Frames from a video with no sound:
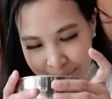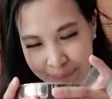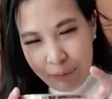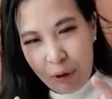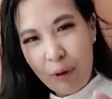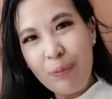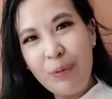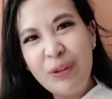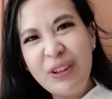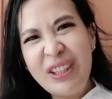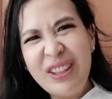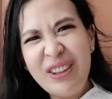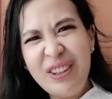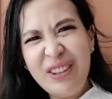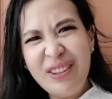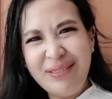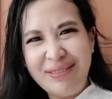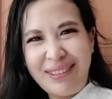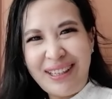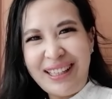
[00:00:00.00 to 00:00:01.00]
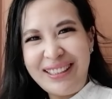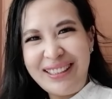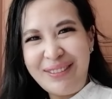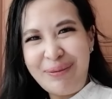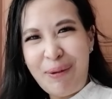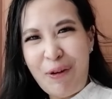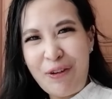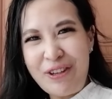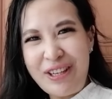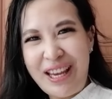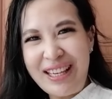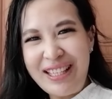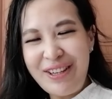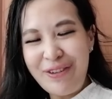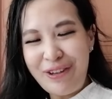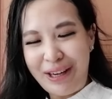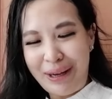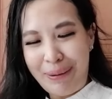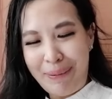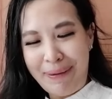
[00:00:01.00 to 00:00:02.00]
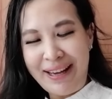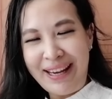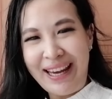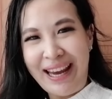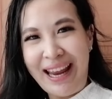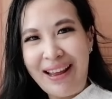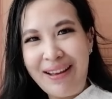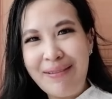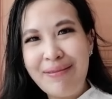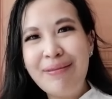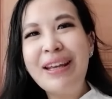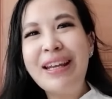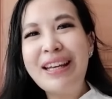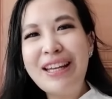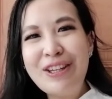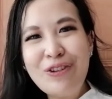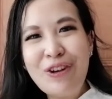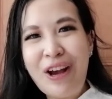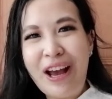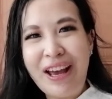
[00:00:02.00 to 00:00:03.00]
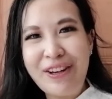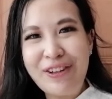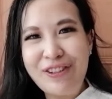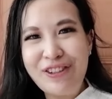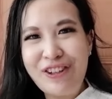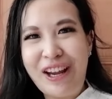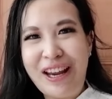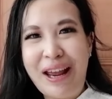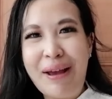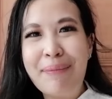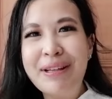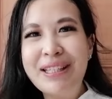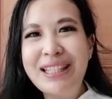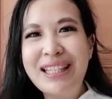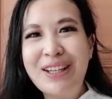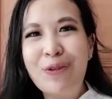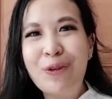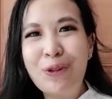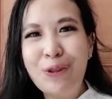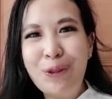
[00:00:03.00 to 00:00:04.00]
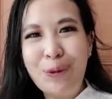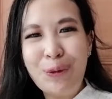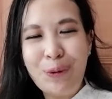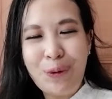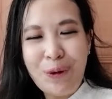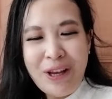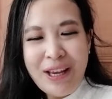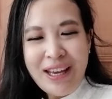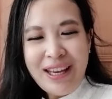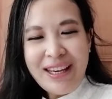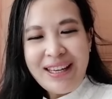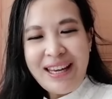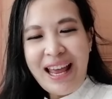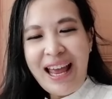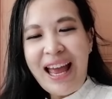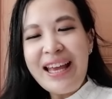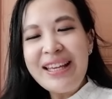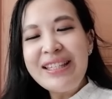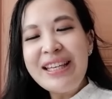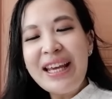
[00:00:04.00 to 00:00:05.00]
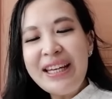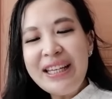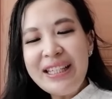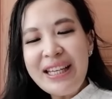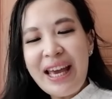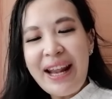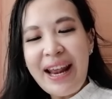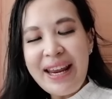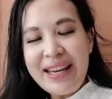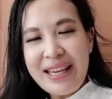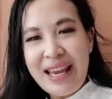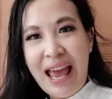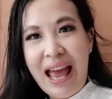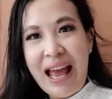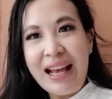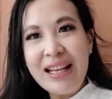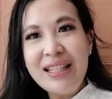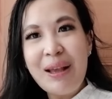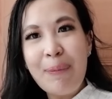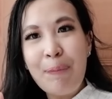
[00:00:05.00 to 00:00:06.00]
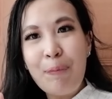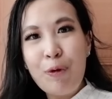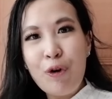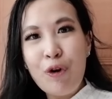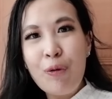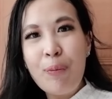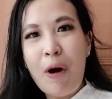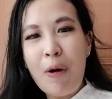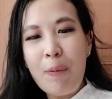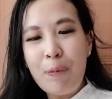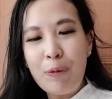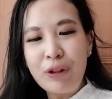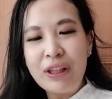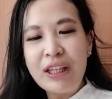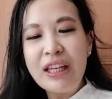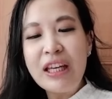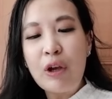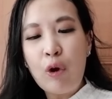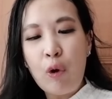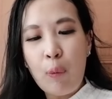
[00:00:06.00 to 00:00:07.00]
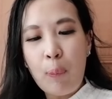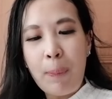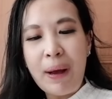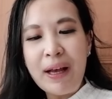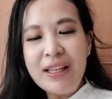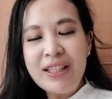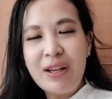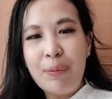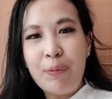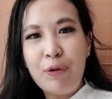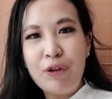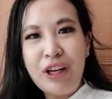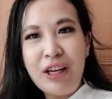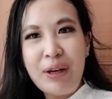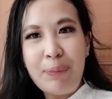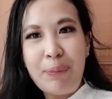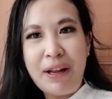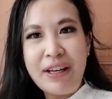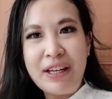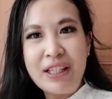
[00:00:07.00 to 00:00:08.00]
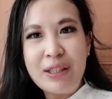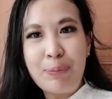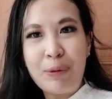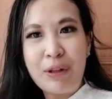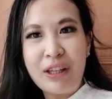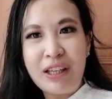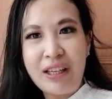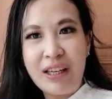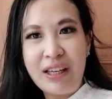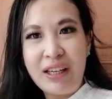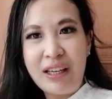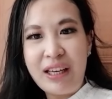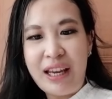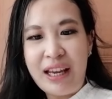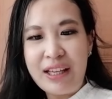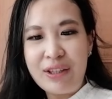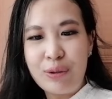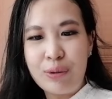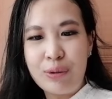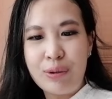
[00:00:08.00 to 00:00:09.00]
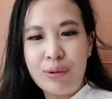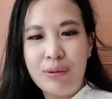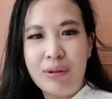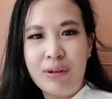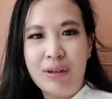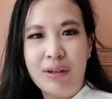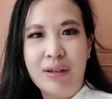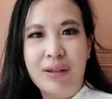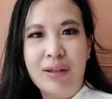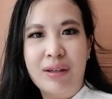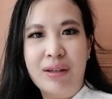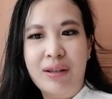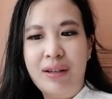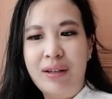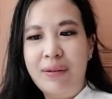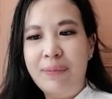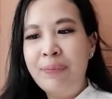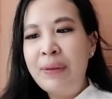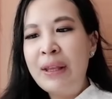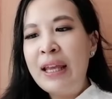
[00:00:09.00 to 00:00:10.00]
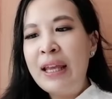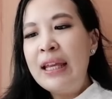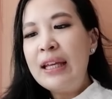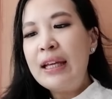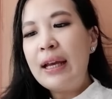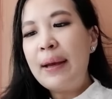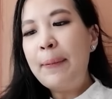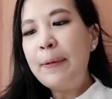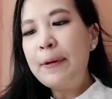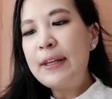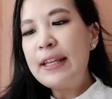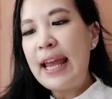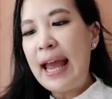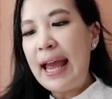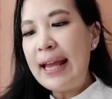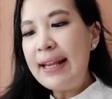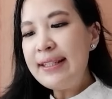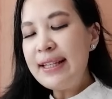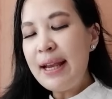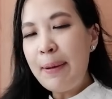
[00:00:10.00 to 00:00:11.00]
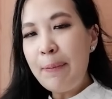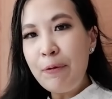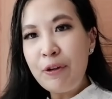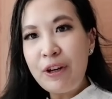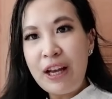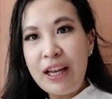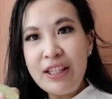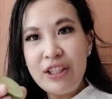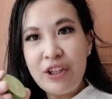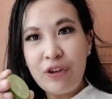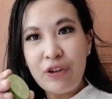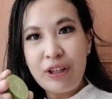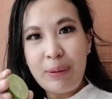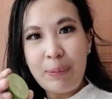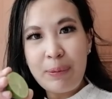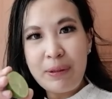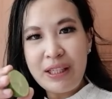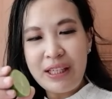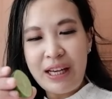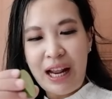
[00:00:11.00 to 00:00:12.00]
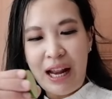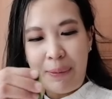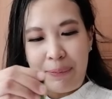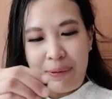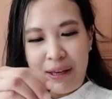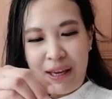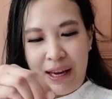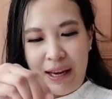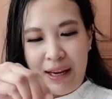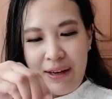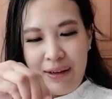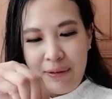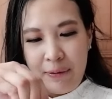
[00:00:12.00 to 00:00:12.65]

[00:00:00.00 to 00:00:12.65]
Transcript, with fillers: Bawang putih itu ras bawangnya aja udah gimana ya. Ini juga nggak disukai sama si kutu. Nah, jadi caranya 10 bawang putih dikupas kemudian di blender seperti ini nih kayak susu. No. Kemudian campurkan jeruk nipis ke dalamnya.